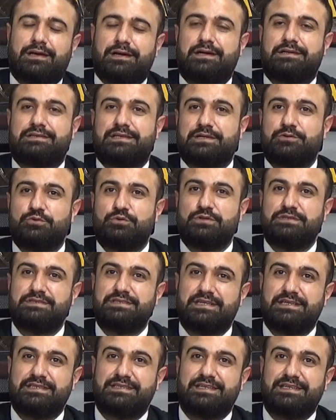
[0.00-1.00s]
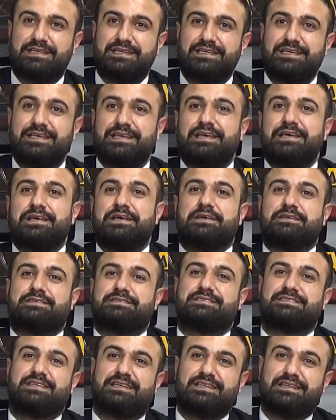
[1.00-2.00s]
kategorize ederek
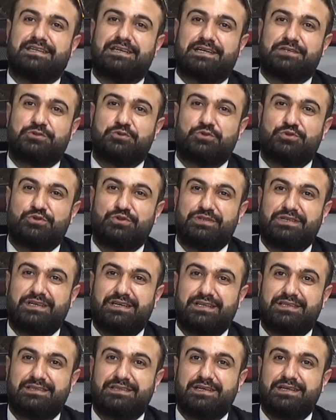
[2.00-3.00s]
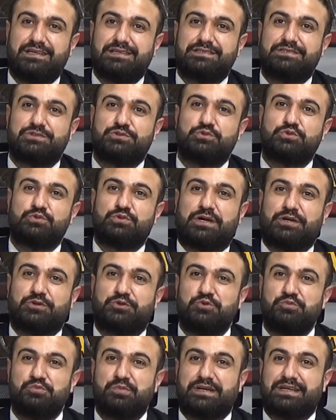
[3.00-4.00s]
Zana akünün yanında Sur
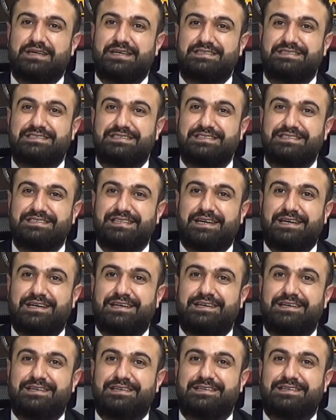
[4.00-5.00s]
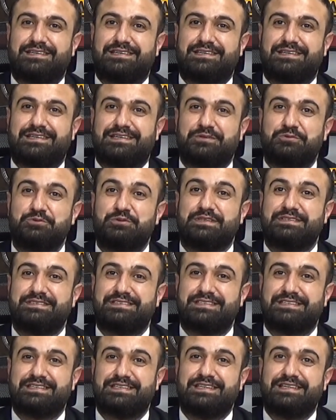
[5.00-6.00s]
akün markasını da e,
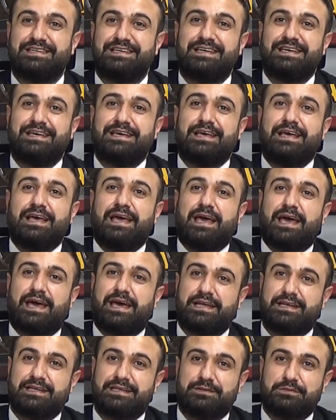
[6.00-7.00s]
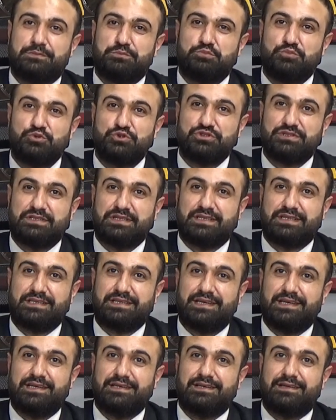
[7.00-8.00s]
ürettik her
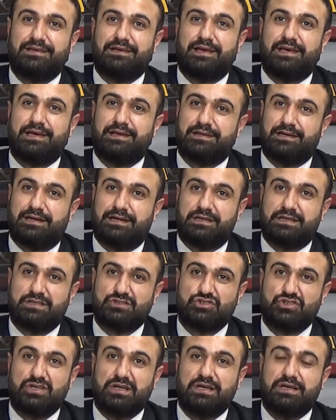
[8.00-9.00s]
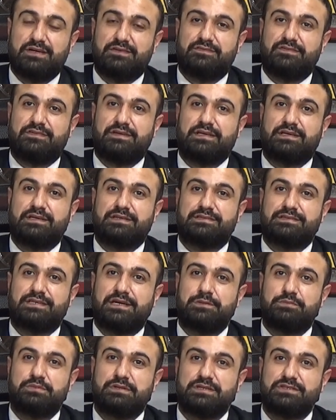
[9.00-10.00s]
müşteriye, her araca ve
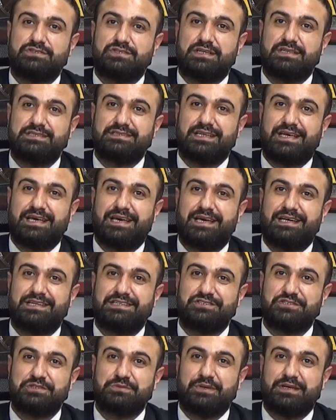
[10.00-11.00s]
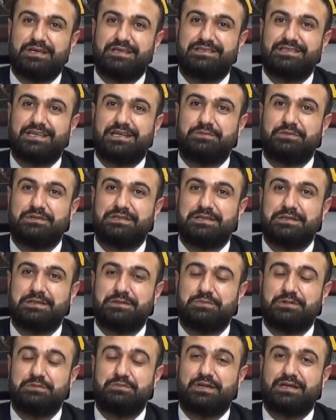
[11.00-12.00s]
tabiri caizse her cibe hitap
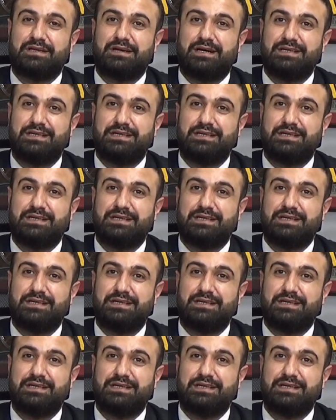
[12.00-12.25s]
edebilmek